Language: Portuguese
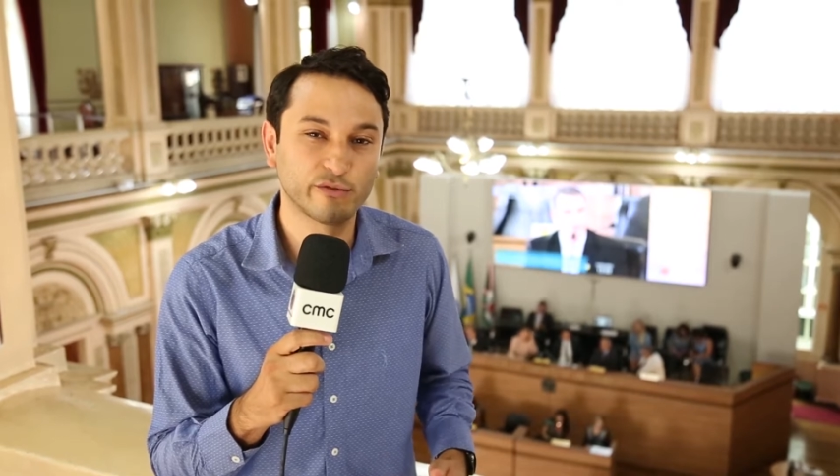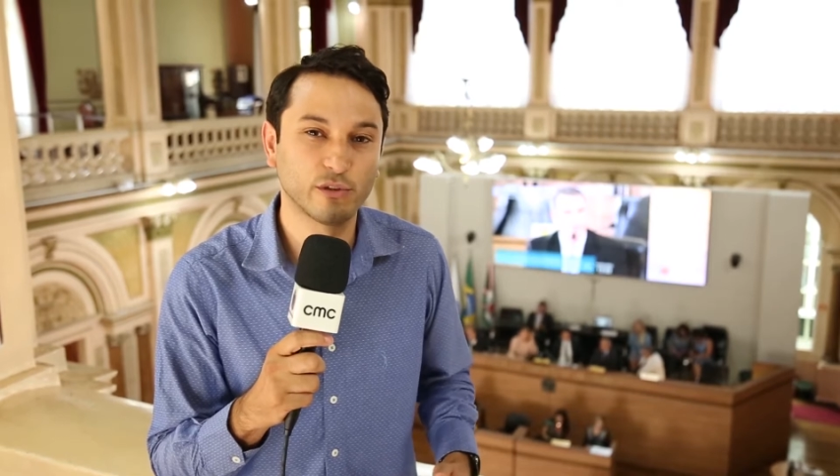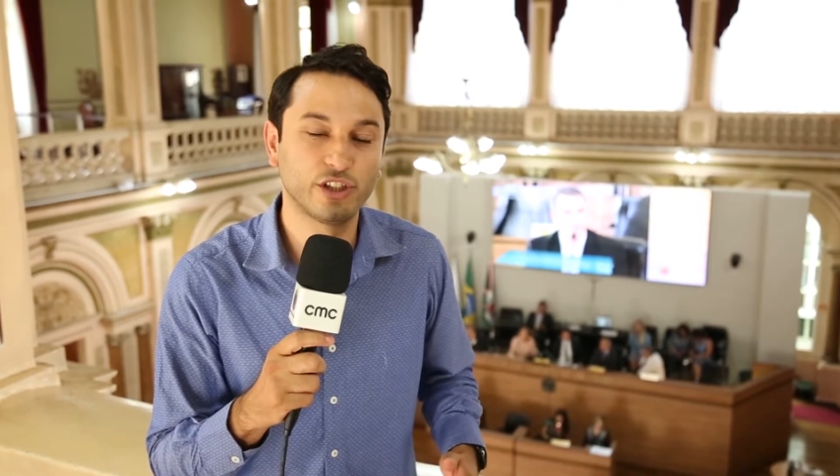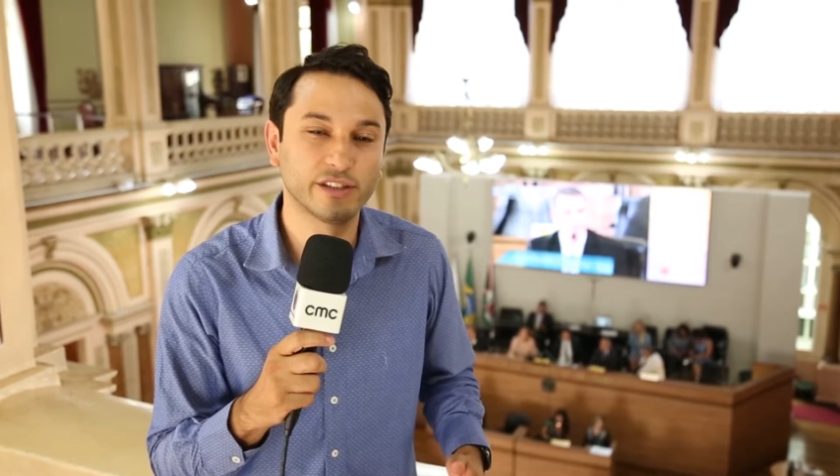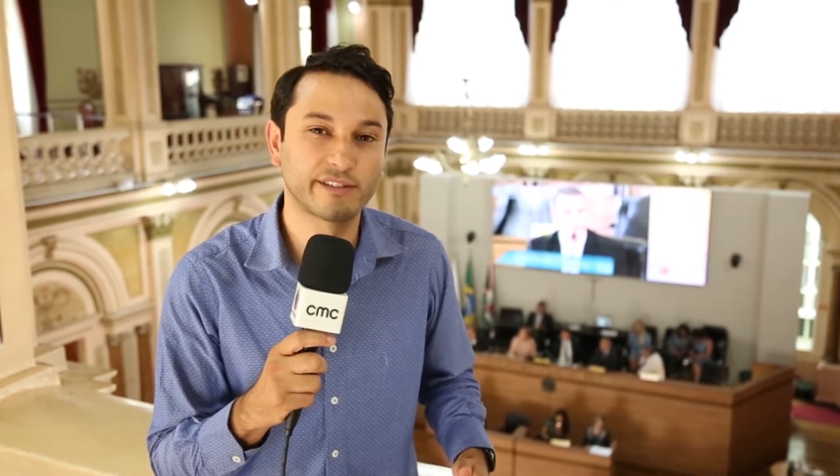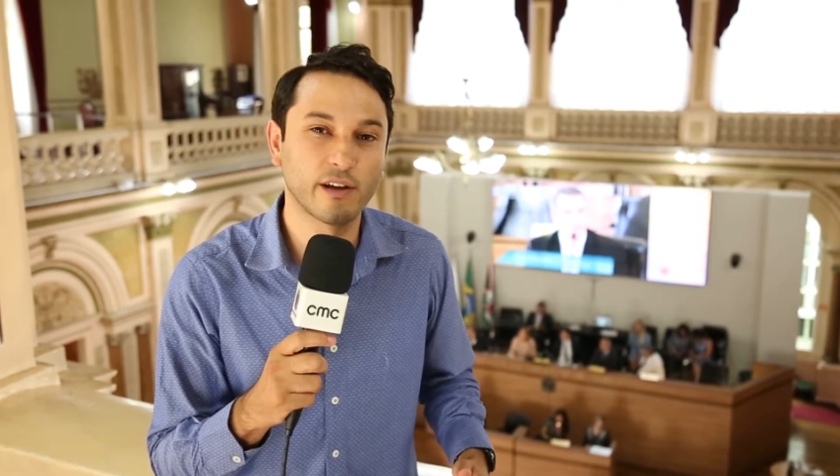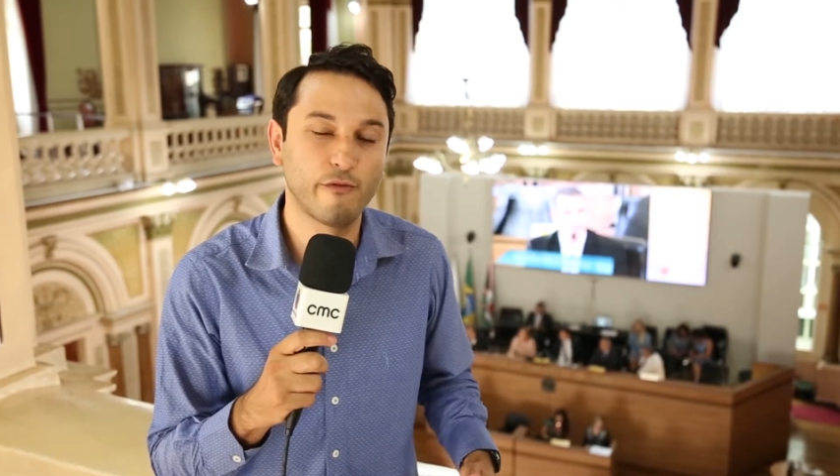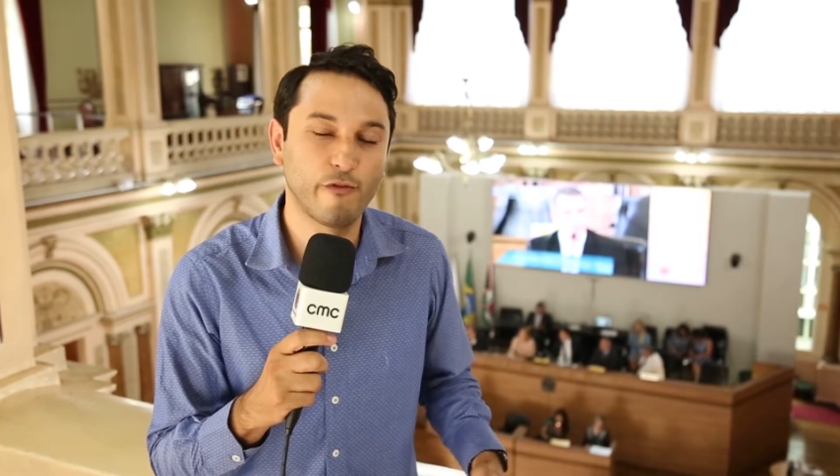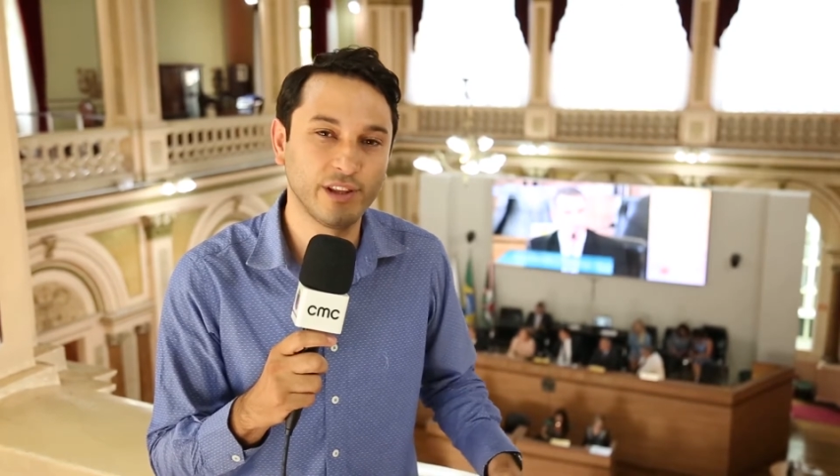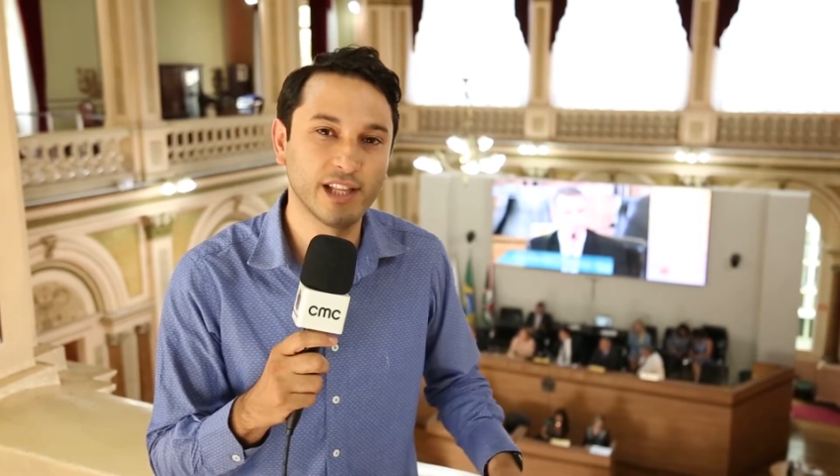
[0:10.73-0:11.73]
sua
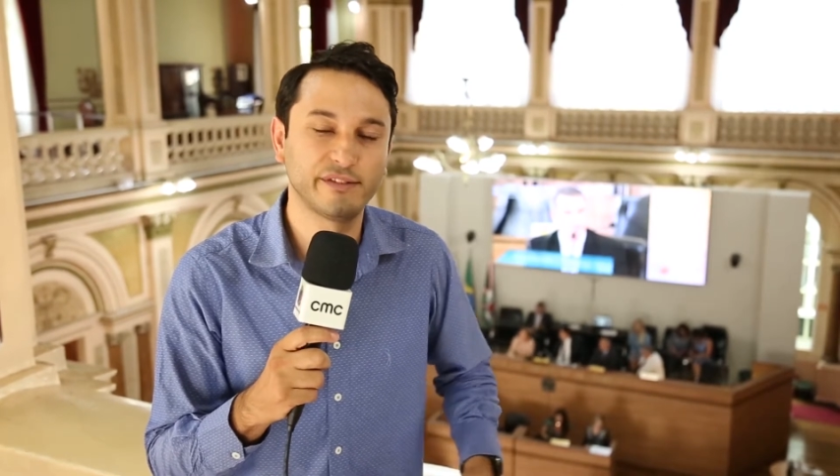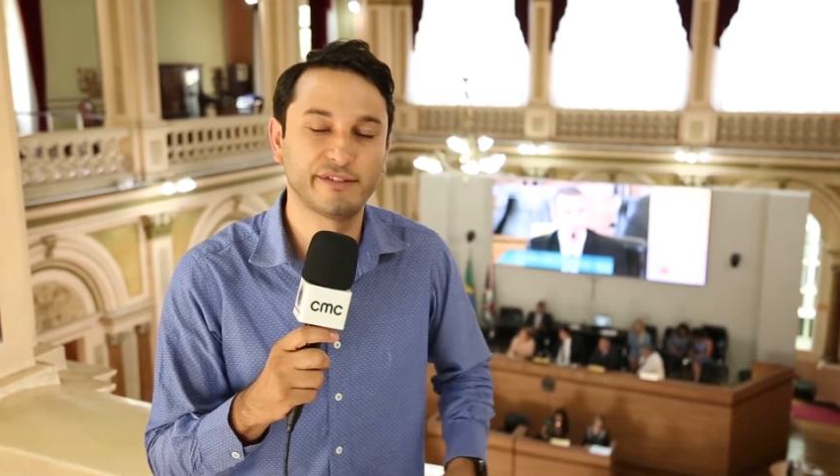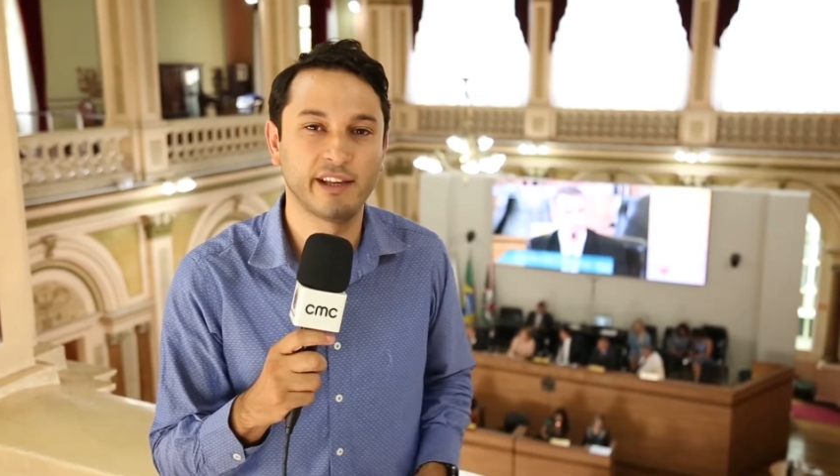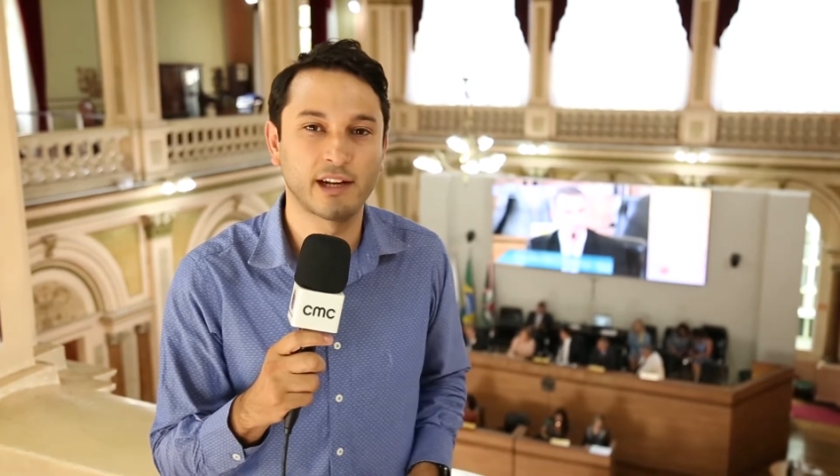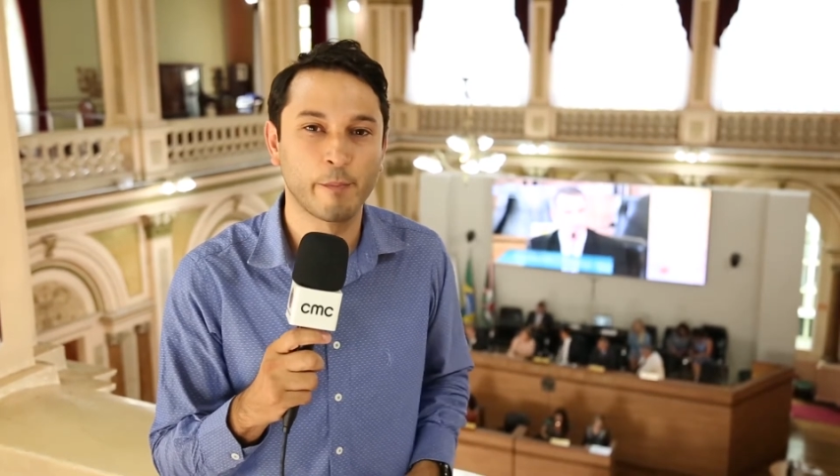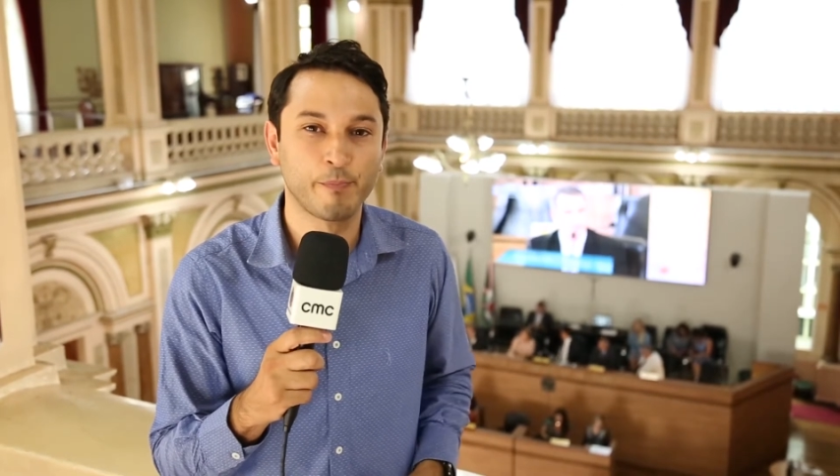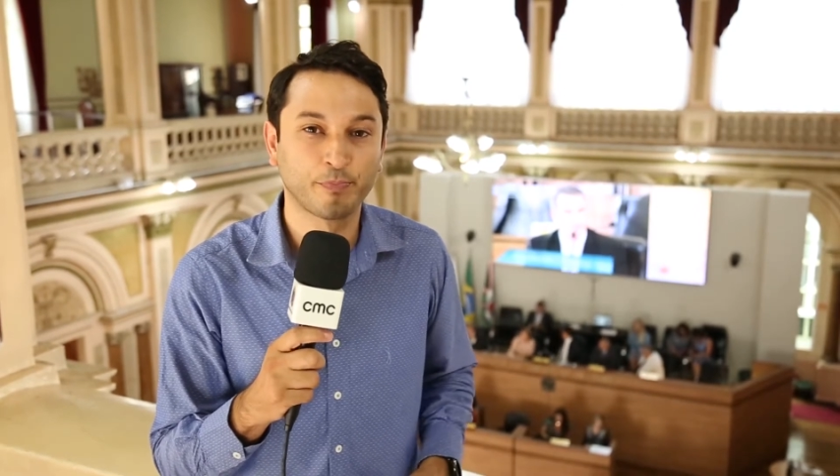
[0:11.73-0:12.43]
gestão financeira.